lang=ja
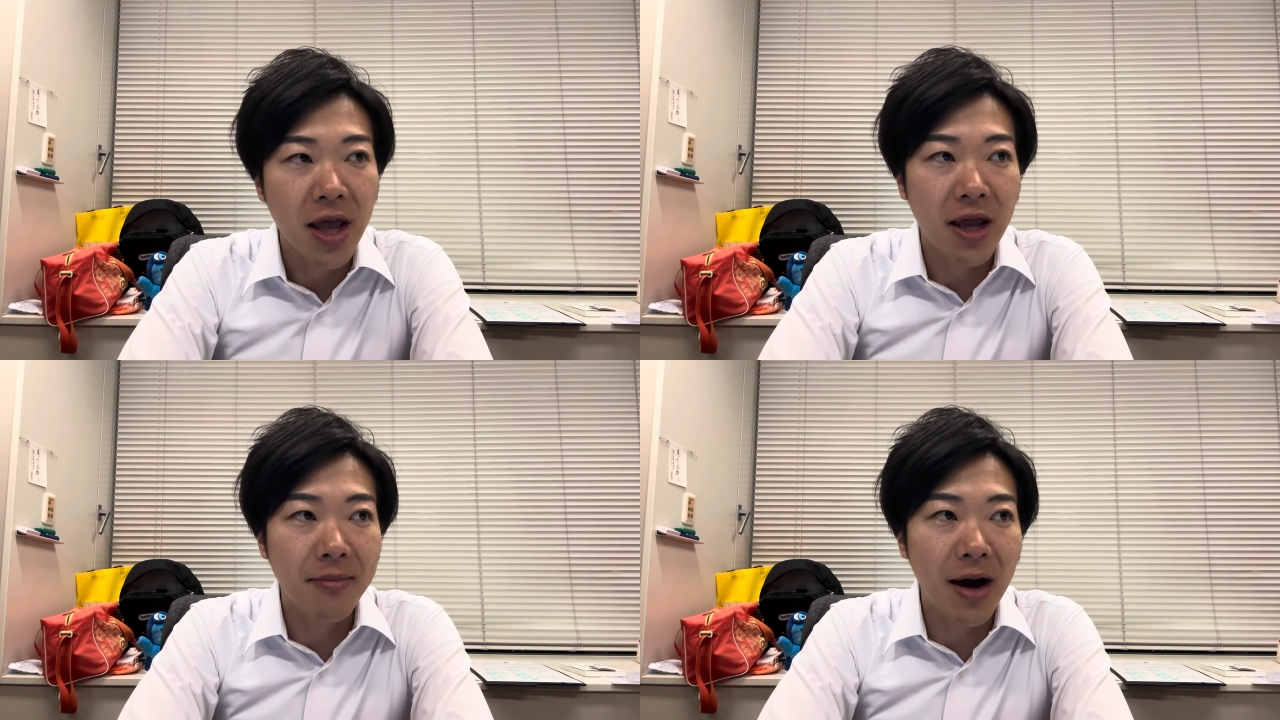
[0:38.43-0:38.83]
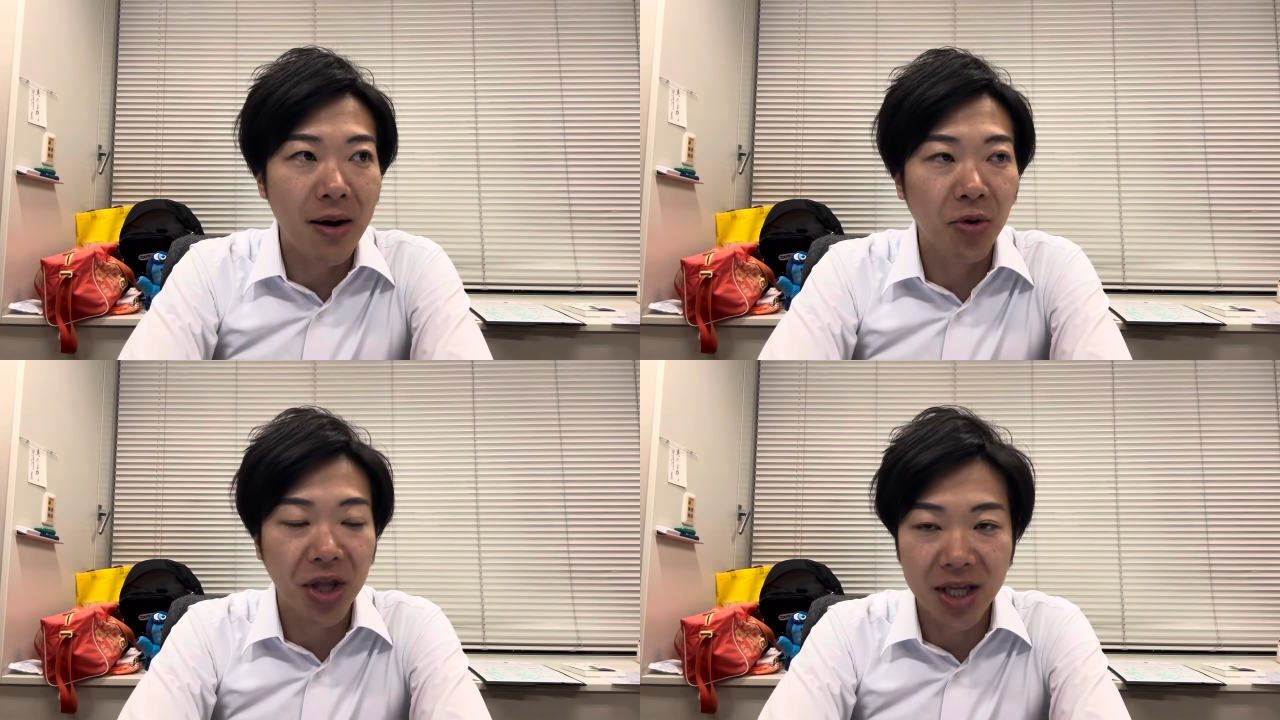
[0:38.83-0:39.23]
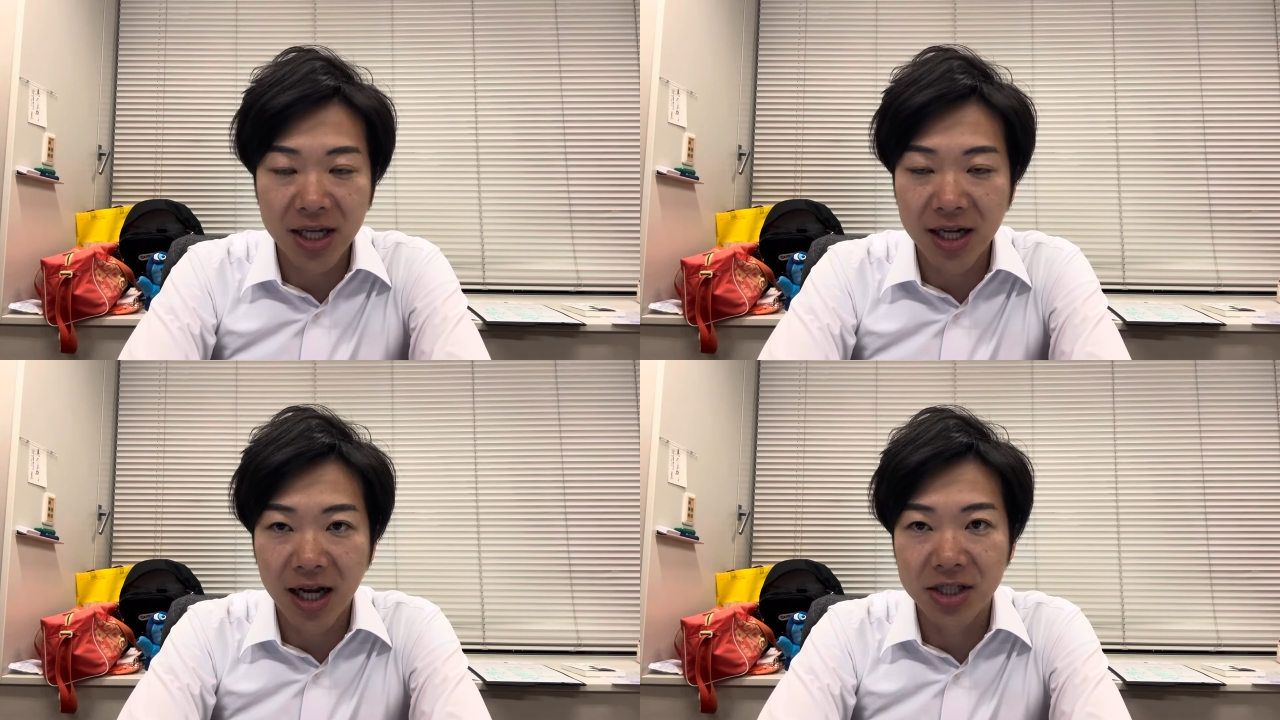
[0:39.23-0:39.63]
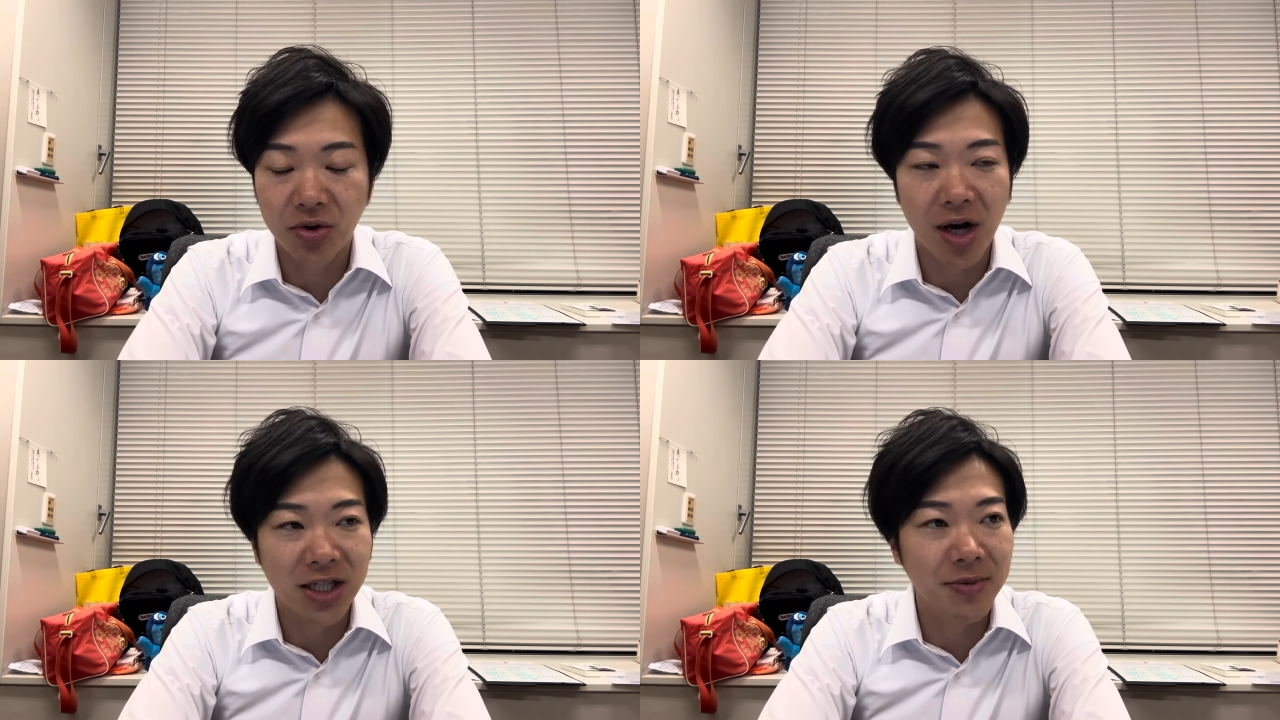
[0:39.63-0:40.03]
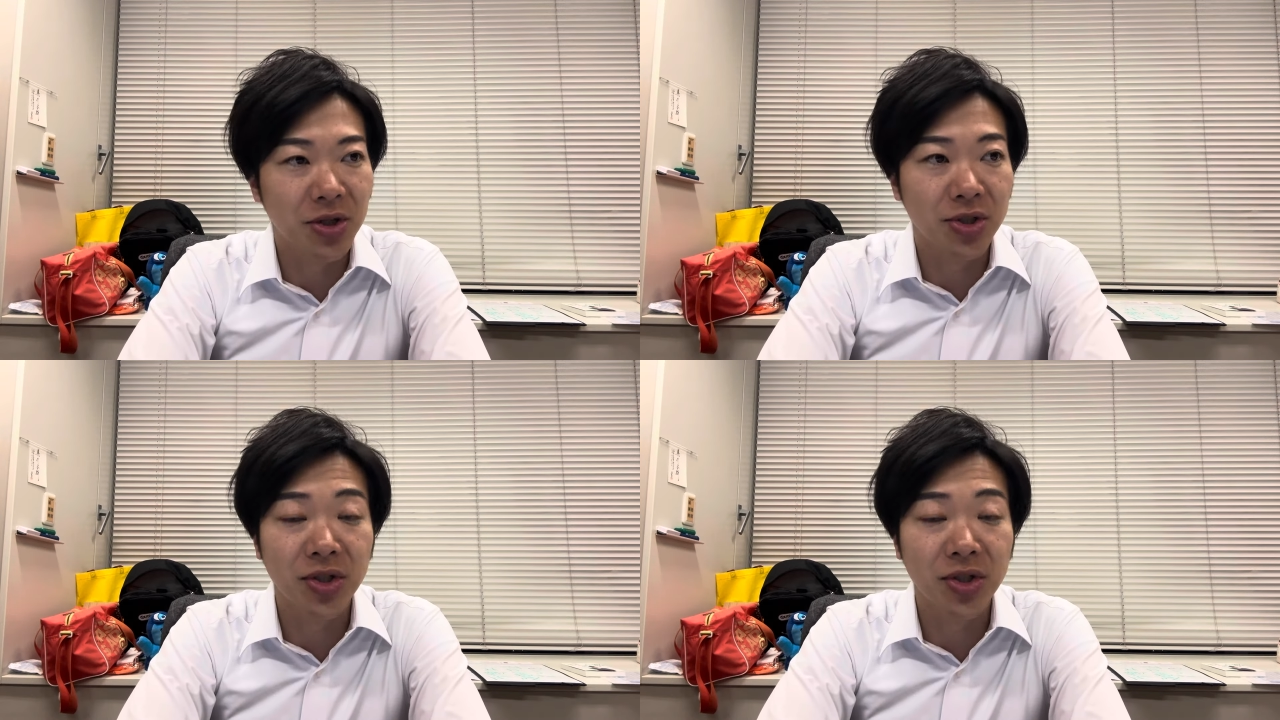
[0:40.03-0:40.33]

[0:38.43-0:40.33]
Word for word: えー、まあ、茂木幹事長をはじめとす